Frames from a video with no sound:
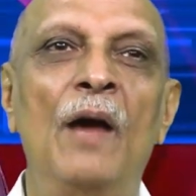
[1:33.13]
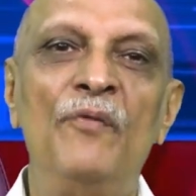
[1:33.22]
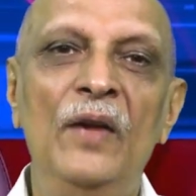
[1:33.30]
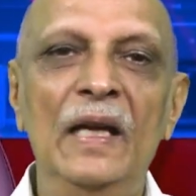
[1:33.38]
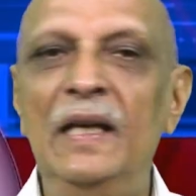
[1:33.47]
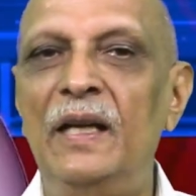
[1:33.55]

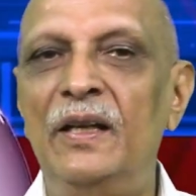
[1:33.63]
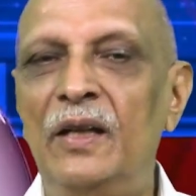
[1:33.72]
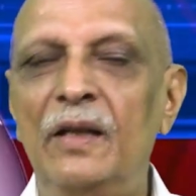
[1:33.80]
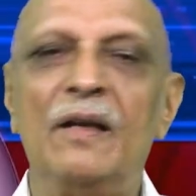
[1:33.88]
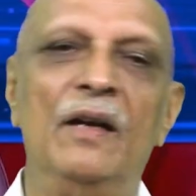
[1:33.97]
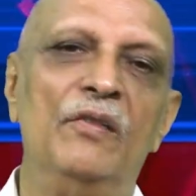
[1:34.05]

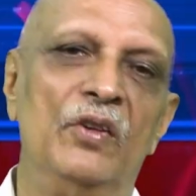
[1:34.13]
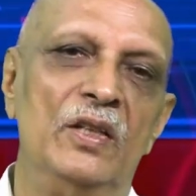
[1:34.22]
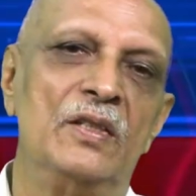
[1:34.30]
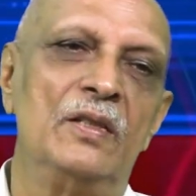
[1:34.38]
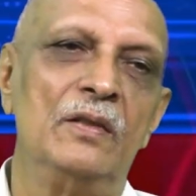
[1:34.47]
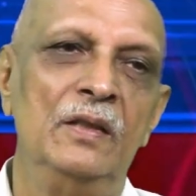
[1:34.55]
అఫిలియేటెడ్
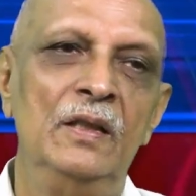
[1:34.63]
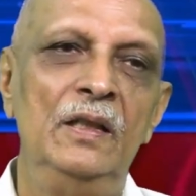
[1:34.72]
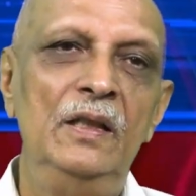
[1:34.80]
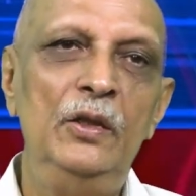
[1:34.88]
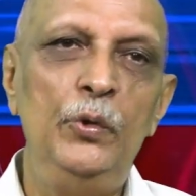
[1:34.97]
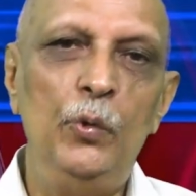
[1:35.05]
కంట్రీస్
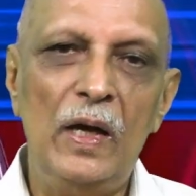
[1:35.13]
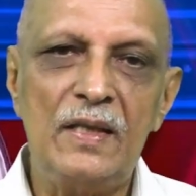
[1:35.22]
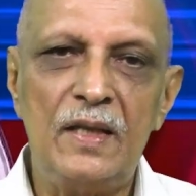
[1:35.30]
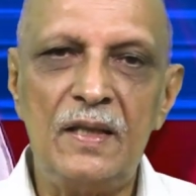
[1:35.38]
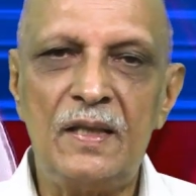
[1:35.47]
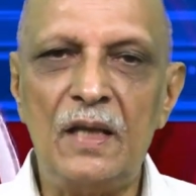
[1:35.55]
ఈ
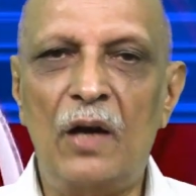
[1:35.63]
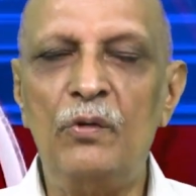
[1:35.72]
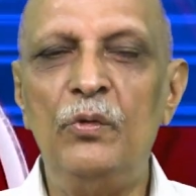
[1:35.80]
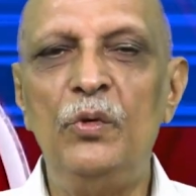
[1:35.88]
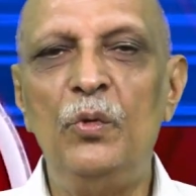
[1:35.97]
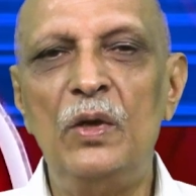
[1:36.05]
యుఎస్ఎస్ఆర్
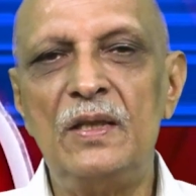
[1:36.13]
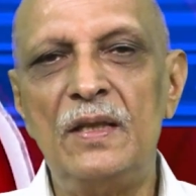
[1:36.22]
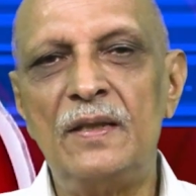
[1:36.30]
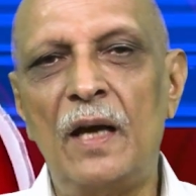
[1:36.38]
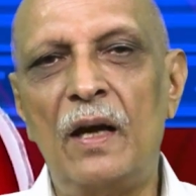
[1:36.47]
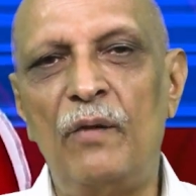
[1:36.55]

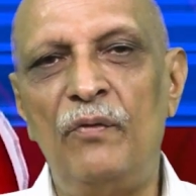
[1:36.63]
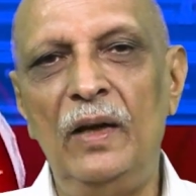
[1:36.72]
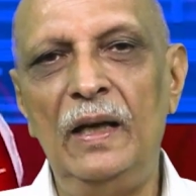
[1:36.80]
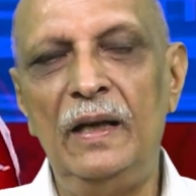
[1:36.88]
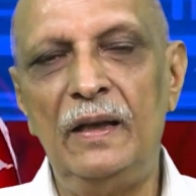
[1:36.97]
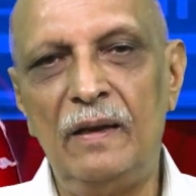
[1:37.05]
యుఎస్ఎస్ఆర్
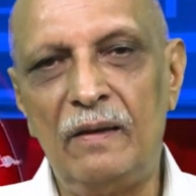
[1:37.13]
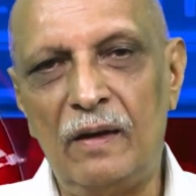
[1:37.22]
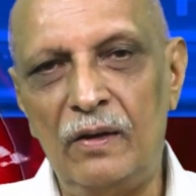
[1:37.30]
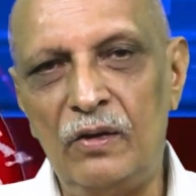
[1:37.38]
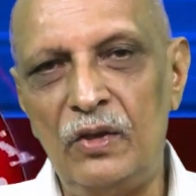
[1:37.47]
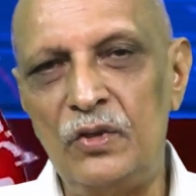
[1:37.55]
అఫిలియేటెడ్
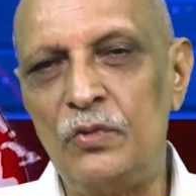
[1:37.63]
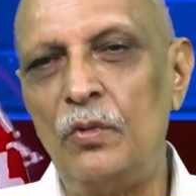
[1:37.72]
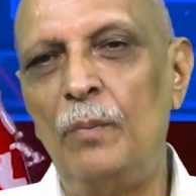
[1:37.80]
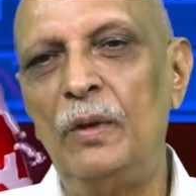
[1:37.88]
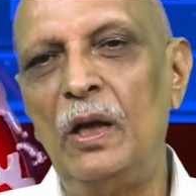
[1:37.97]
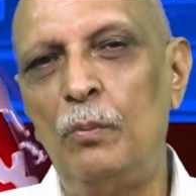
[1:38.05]
కంట్రీస్
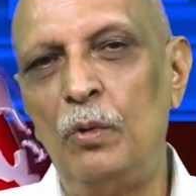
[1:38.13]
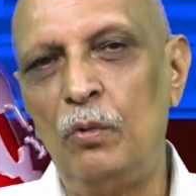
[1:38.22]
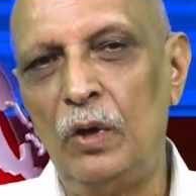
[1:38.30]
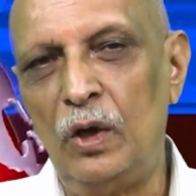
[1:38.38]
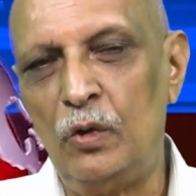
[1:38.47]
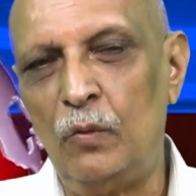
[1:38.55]
అంటే అప్పుడు
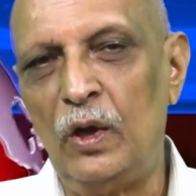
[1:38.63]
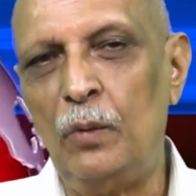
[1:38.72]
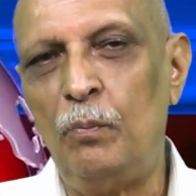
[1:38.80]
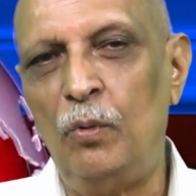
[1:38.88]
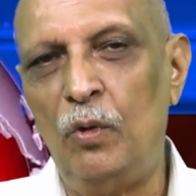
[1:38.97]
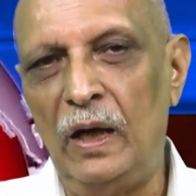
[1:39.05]
ఉండేటువంటి
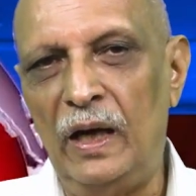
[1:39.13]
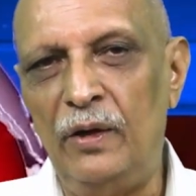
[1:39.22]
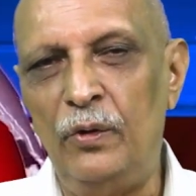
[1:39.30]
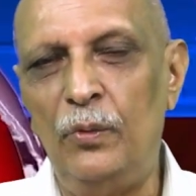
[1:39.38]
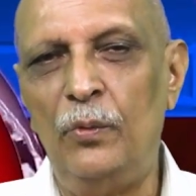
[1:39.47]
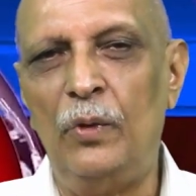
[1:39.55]

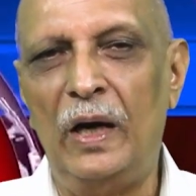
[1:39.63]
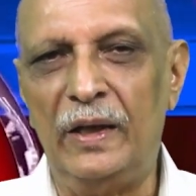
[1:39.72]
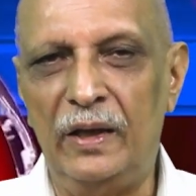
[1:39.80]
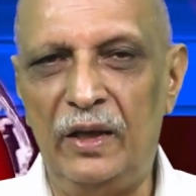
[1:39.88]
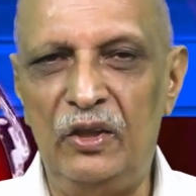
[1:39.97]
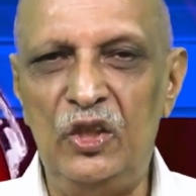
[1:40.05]
పోలాండు
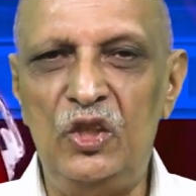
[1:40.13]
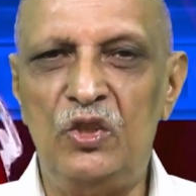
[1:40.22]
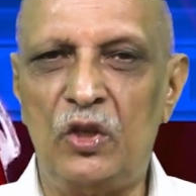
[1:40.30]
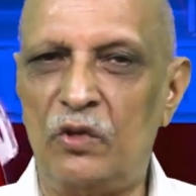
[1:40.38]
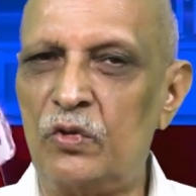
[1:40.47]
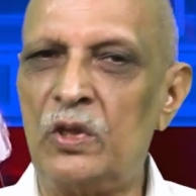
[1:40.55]
హంగరీ
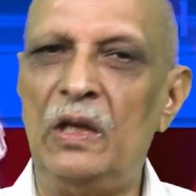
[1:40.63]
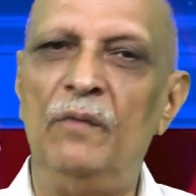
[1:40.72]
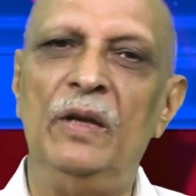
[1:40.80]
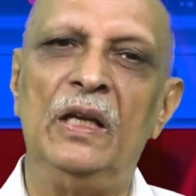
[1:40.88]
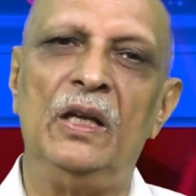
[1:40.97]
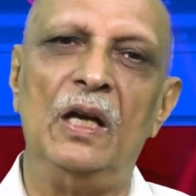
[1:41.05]

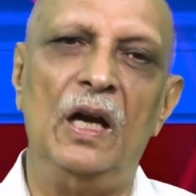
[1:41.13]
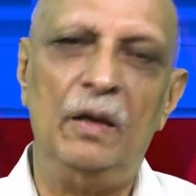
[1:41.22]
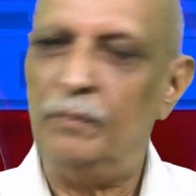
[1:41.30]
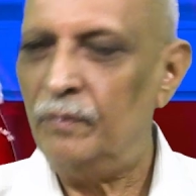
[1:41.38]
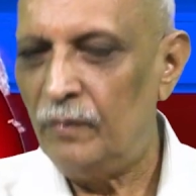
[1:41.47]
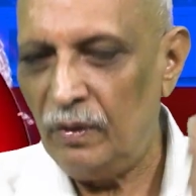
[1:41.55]
చెకోస్లవేకియా
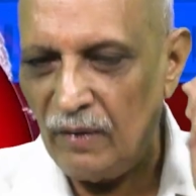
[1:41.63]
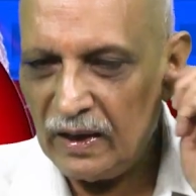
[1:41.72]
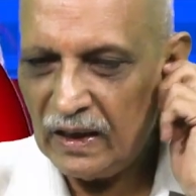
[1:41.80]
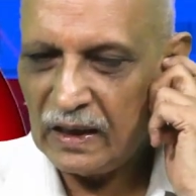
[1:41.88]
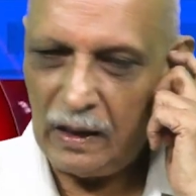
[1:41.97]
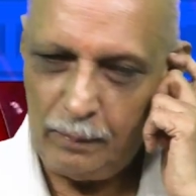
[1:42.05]

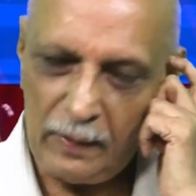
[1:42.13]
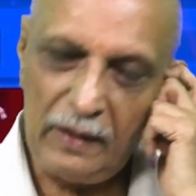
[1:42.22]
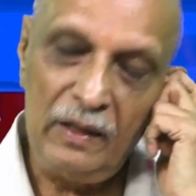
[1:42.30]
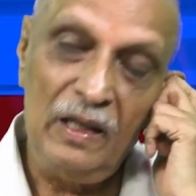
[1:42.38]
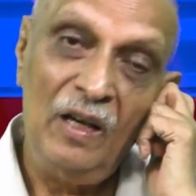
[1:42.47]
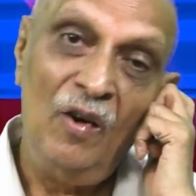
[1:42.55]
ఇవన్నీ కలిపి
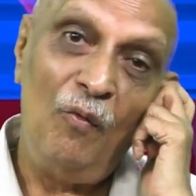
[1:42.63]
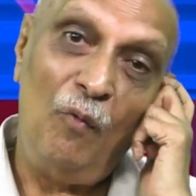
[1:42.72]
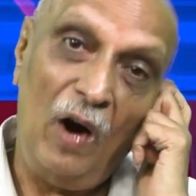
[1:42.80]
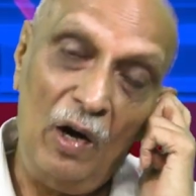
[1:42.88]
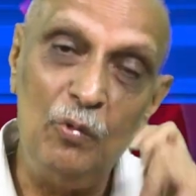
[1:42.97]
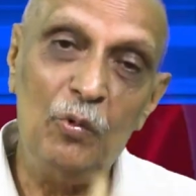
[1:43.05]

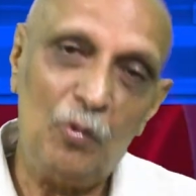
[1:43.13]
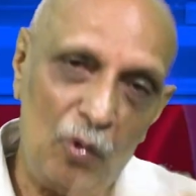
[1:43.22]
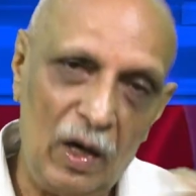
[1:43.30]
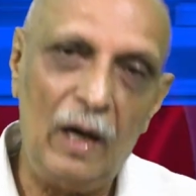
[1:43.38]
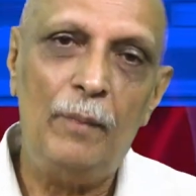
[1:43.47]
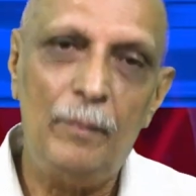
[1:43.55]
వాళ్ళు
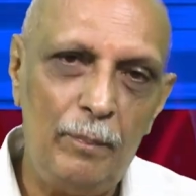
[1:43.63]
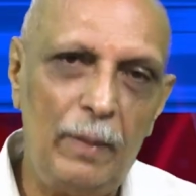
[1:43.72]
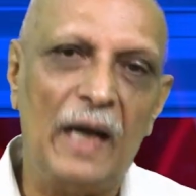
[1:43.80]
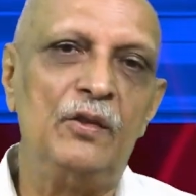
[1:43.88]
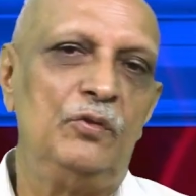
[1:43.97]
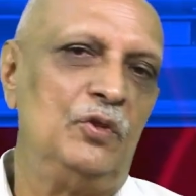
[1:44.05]
ఇంకొక
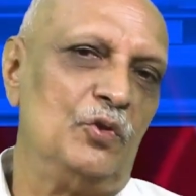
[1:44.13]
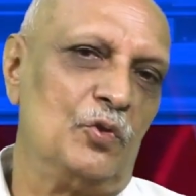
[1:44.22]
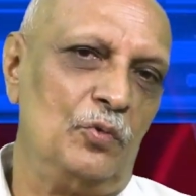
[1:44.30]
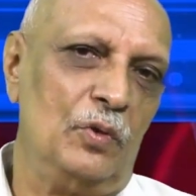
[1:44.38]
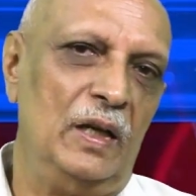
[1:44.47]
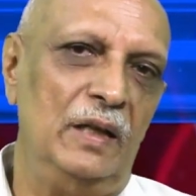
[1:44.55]
ప్యాక్ట్
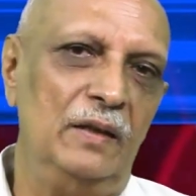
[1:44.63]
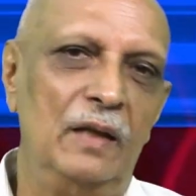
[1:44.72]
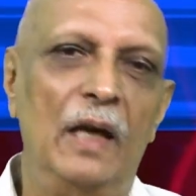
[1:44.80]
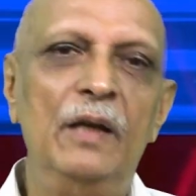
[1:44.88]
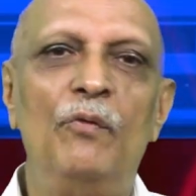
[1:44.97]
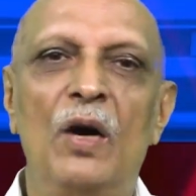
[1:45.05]
చేసుకున్నాయి
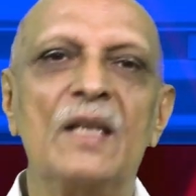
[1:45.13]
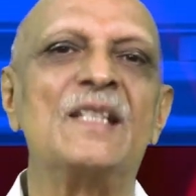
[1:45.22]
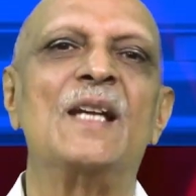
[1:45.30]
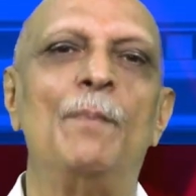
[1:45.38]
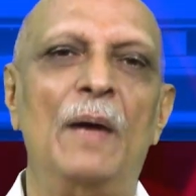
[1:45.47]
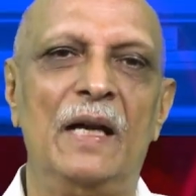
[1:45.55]
దాన్ని
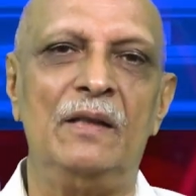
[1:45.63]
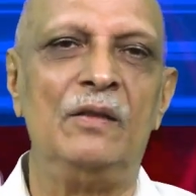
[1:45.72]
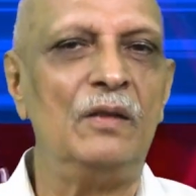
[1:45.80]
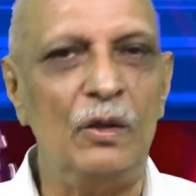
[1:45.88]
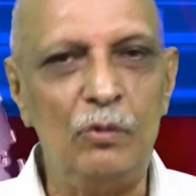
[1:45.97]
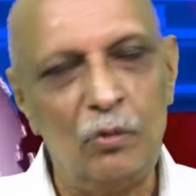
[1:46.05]
వార్సా ప్యాక్ట్
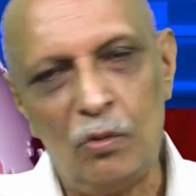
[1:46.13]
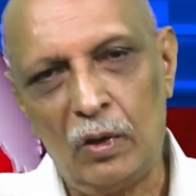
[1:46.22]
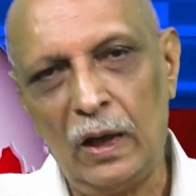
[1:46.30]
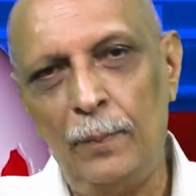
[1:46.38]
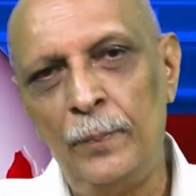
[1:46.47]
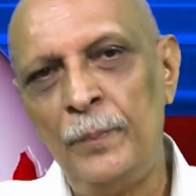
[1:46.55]
అది ఇంకొక